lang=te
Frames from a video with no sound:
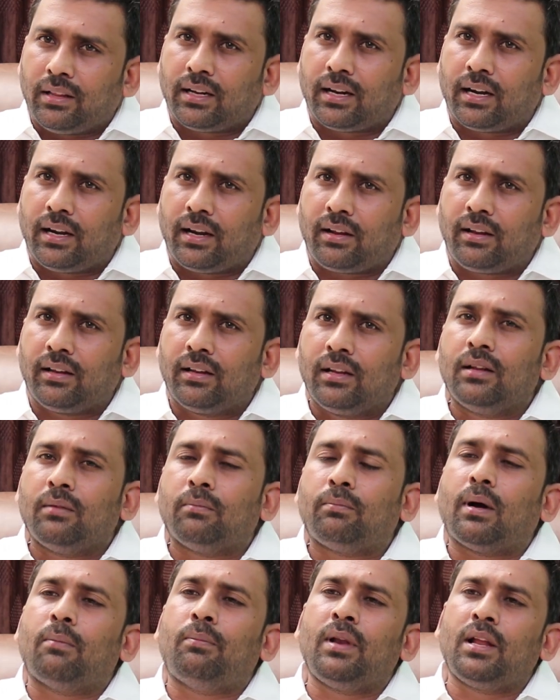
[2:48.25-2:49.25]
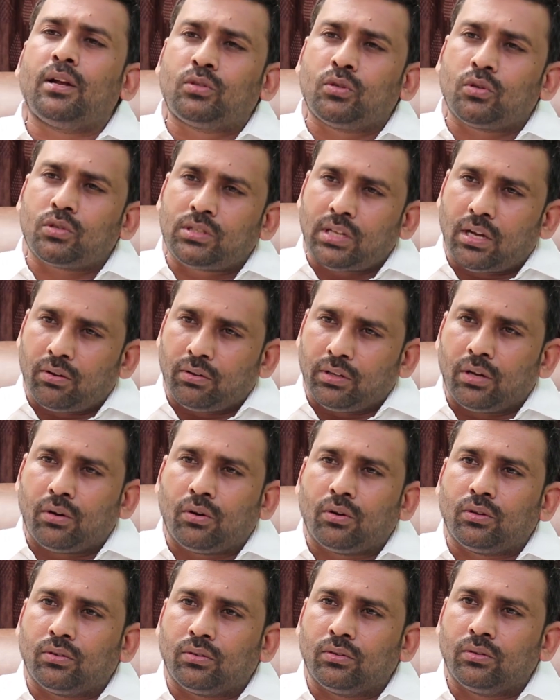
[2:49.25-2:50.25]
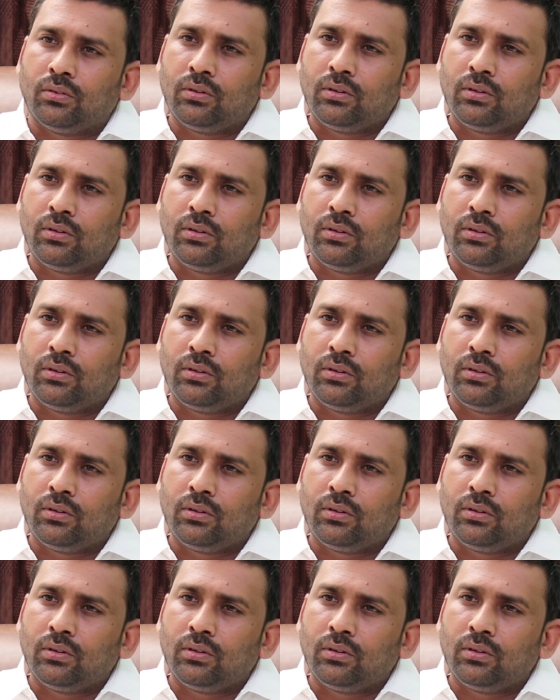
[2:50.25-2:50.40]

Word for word: ఎందుకంటే పబ్లిక్ చూస్తూ ఉంది ఈరోజు